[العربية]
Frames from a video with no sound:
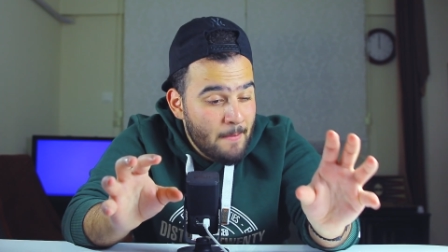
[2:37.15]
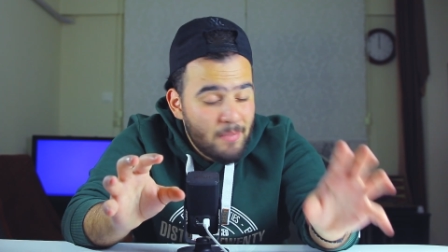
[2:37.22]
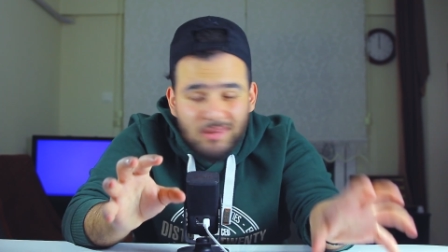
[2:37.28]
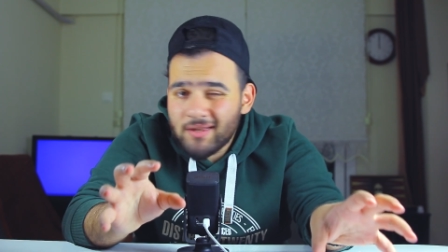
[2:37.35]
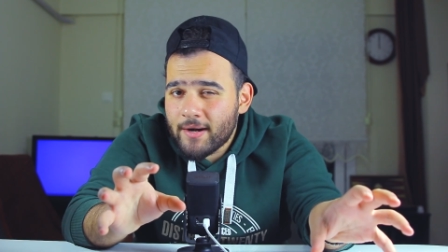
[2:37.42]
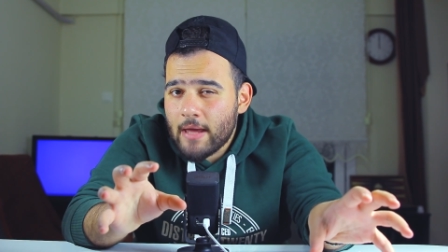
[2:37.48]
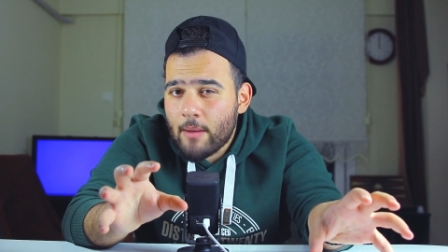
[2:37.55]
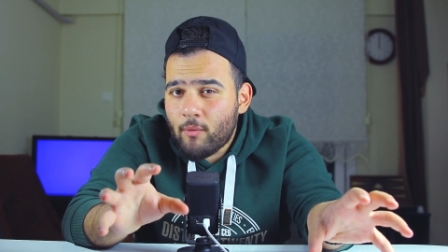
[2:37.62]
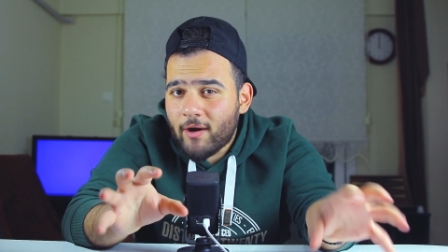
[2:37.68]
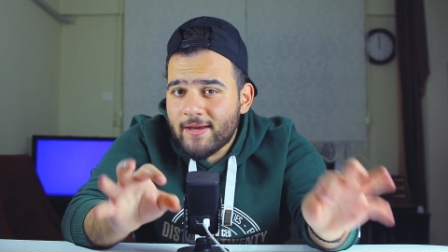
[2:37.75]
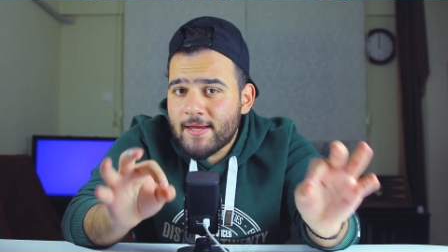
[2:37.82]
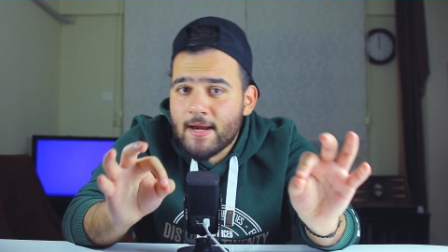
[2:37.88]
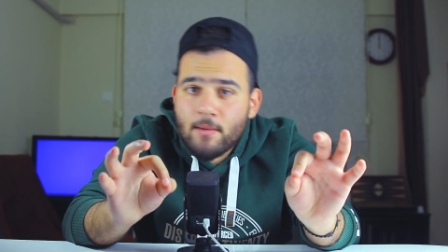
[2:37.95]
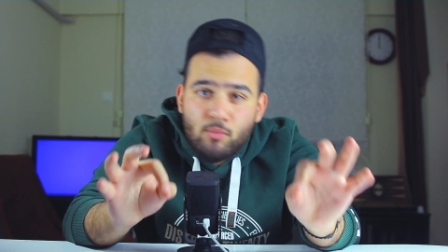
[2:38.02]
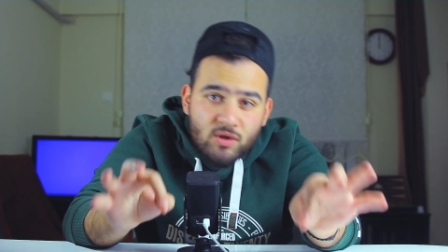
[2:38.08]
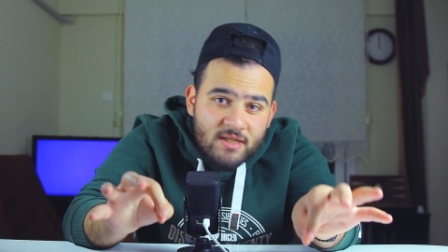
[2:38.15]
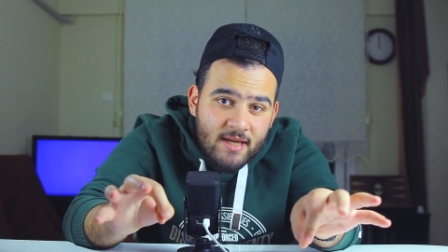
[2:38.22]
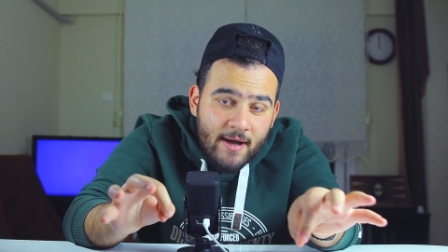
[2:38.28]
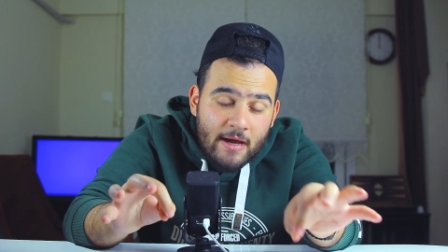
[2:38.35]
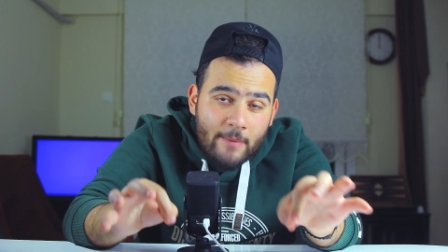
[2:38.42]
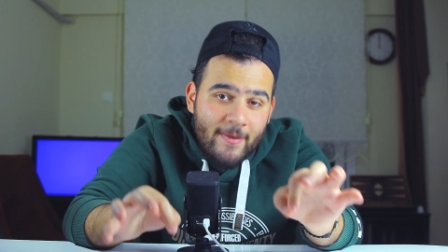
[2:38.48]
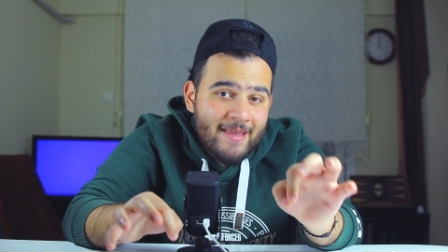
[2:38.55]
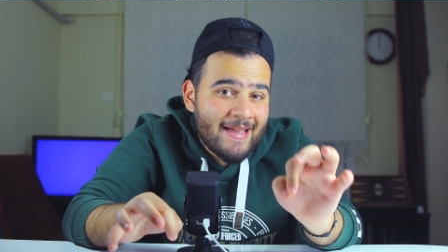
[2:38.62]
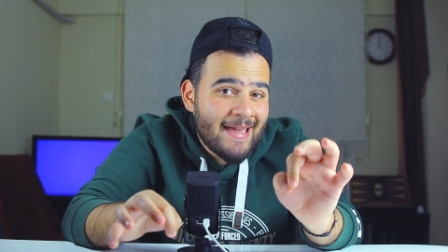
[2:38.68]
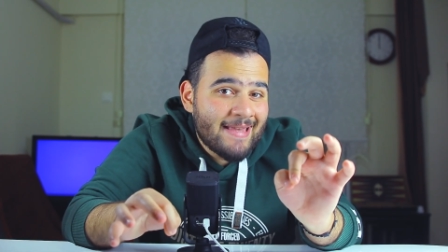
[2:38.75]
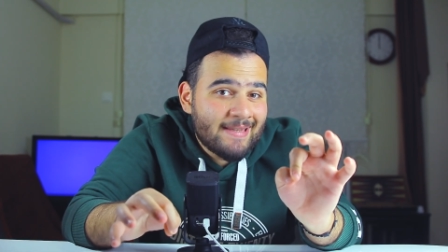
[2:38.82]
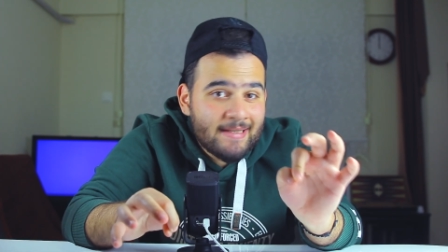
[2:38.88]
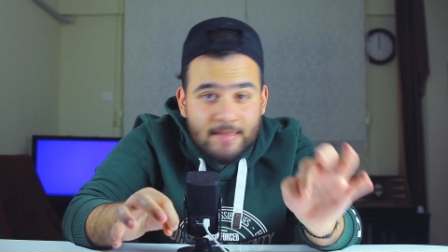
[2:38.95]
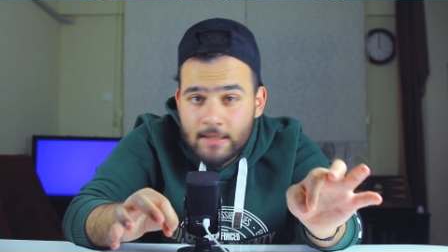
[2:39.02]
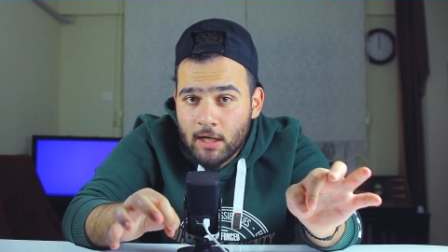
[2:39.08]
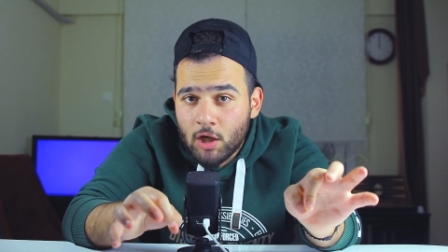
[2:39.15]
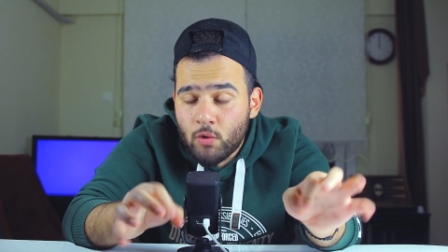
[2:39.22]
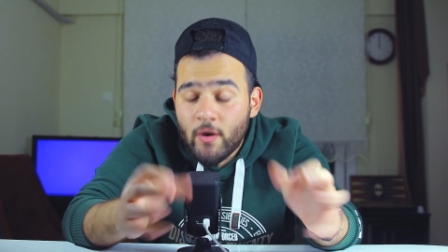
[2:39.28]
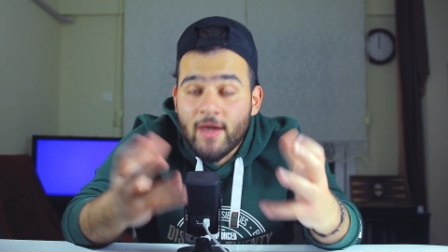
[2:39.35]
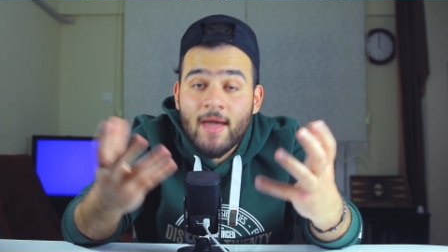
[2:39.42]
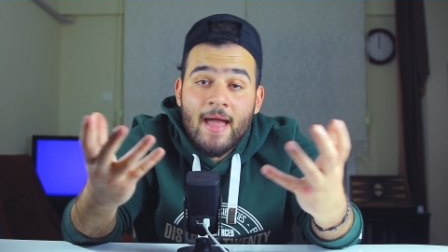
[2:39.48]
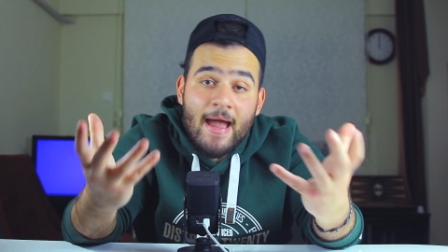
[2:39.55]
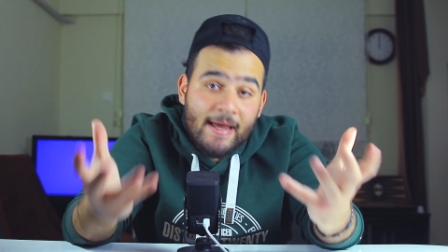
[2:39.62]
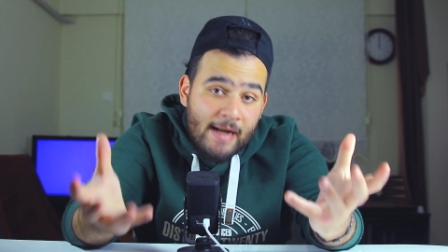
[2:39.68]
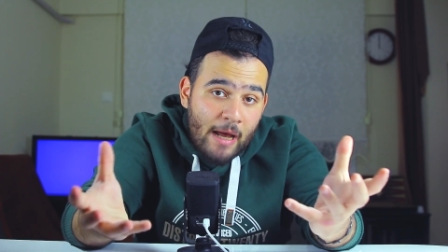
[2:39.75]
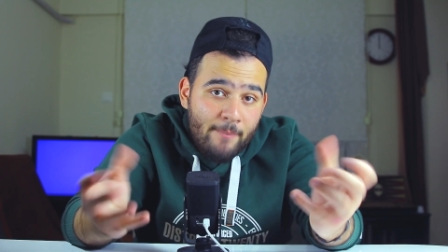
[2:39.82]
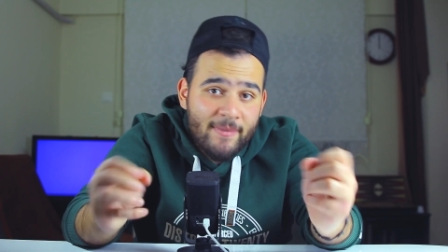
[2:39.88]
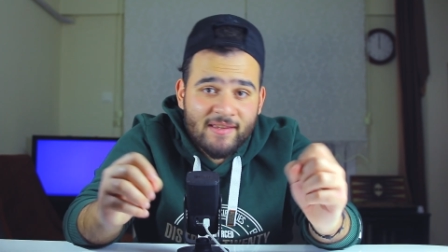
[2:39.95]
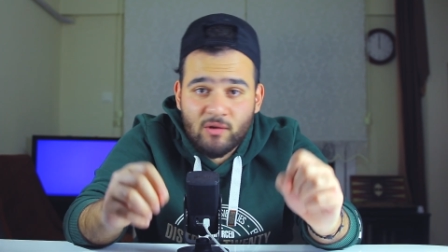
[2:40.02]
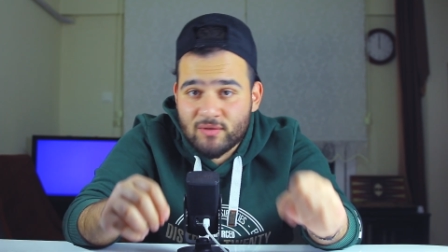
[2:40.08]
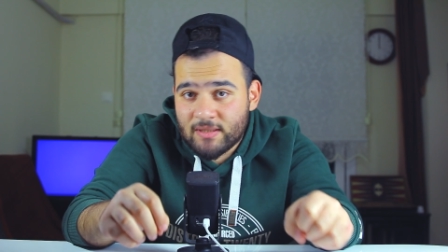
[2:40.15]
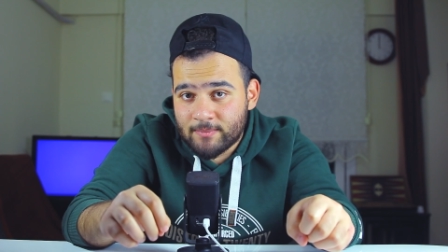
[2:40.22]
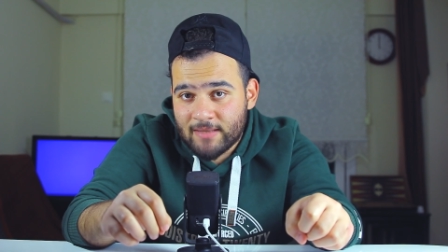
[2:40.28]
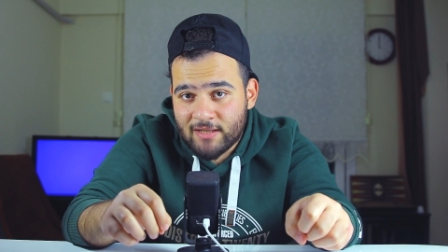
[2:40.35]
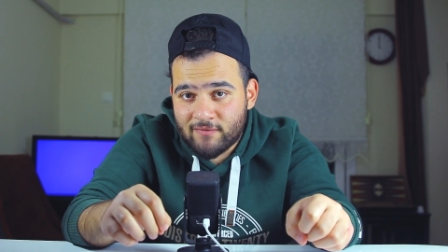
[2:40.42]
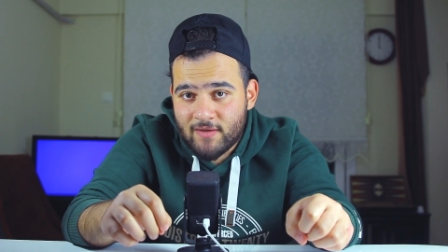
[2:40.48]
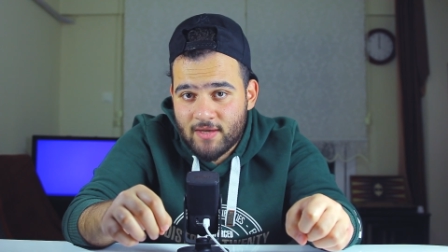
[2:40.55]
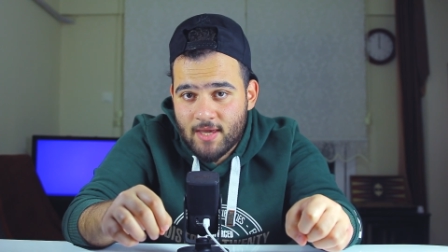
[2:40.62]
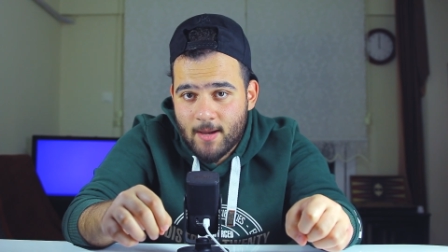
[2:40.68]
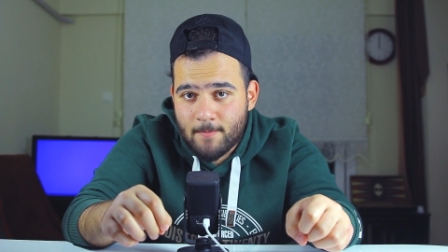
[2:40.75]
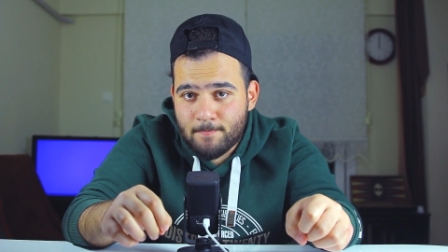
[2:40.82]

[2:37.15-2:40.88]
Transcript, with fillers: بطريقه معينه الموسيقى كمان كانت كتير حلوه انا حبيتها واستمتعت فيها